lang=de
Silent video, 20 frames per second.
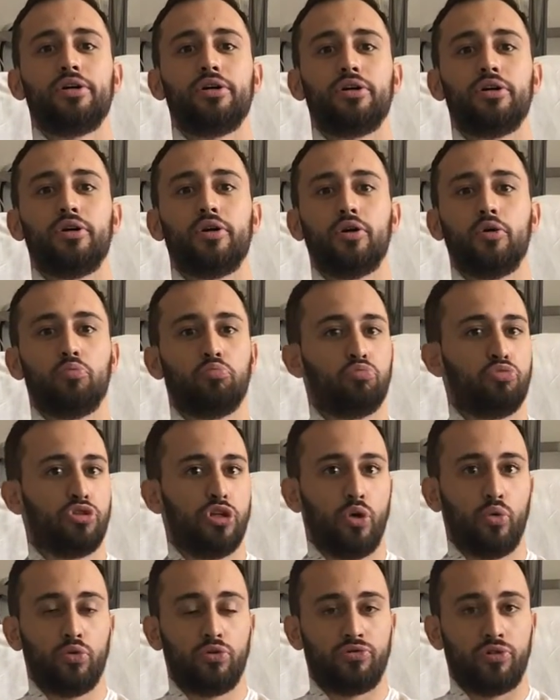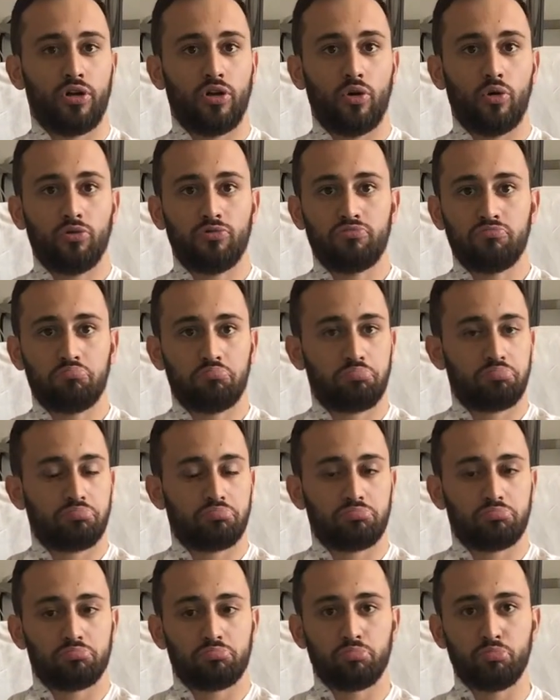Äh, sehr gut verlaufen,
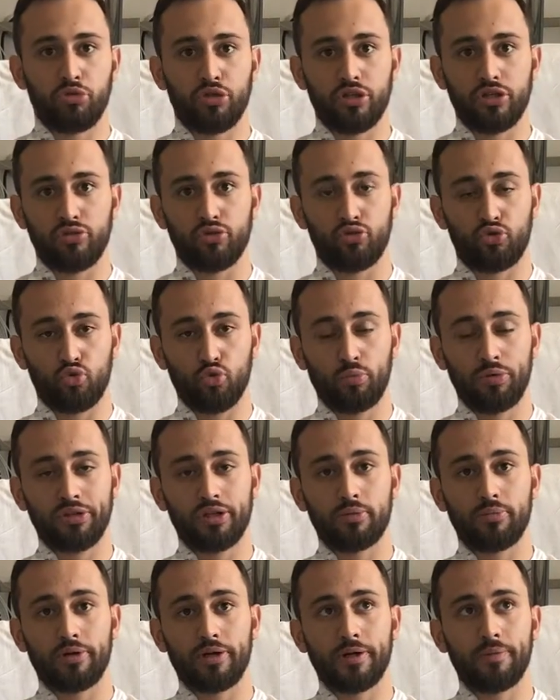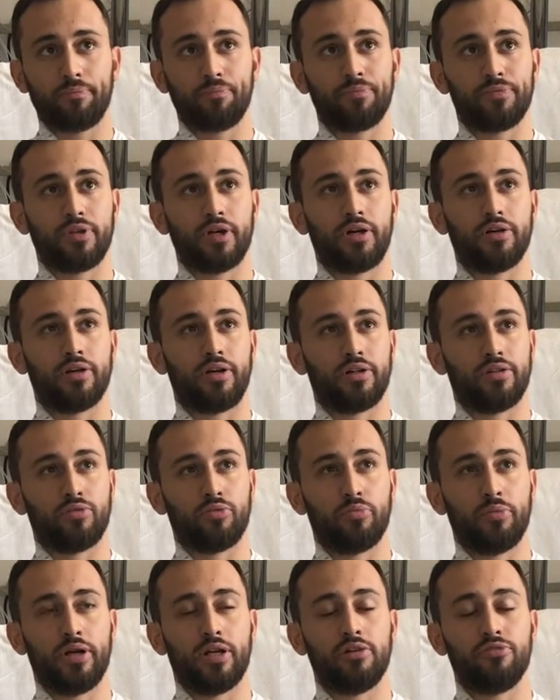mir geht es super dabei. Dann hat
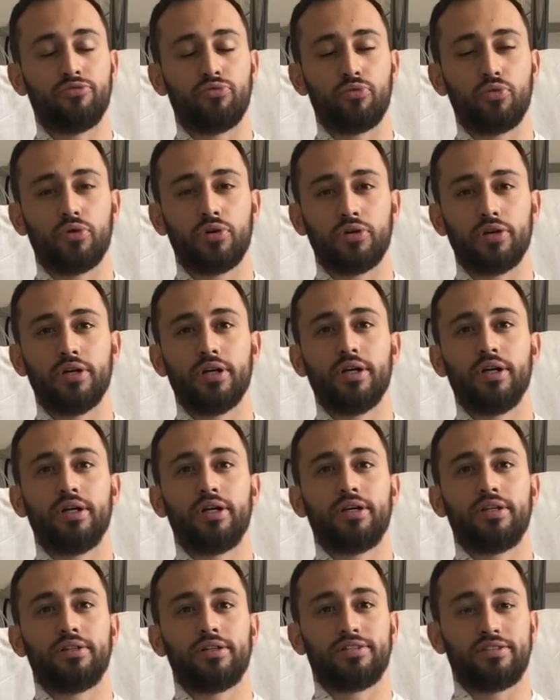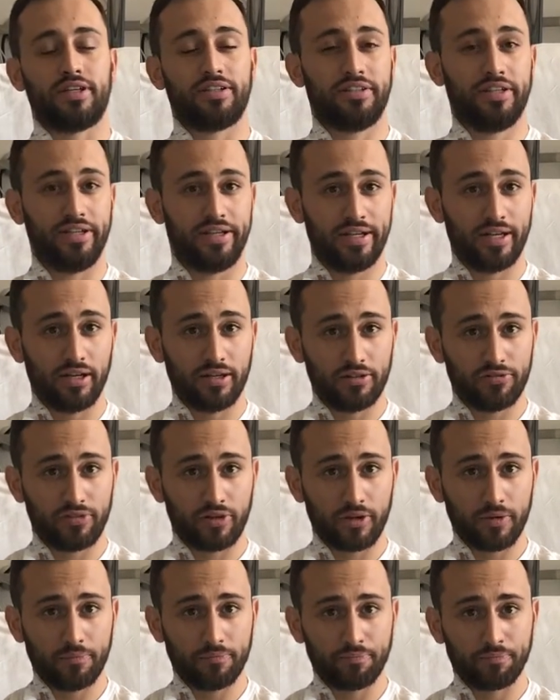um 11 Uhr das ATG
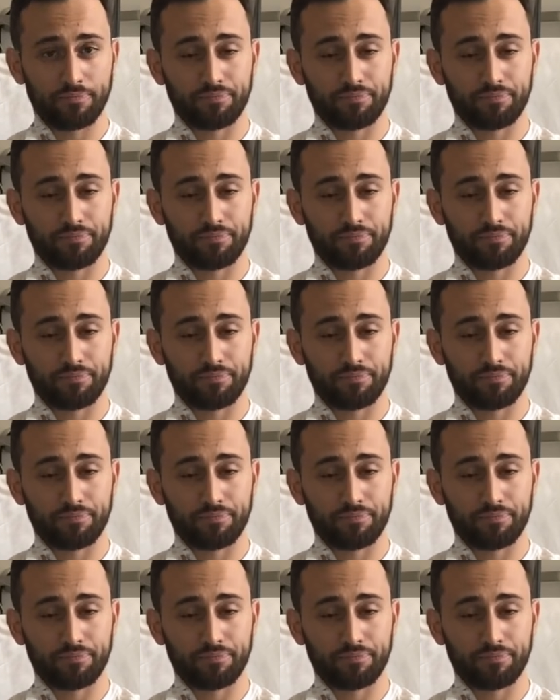angefangen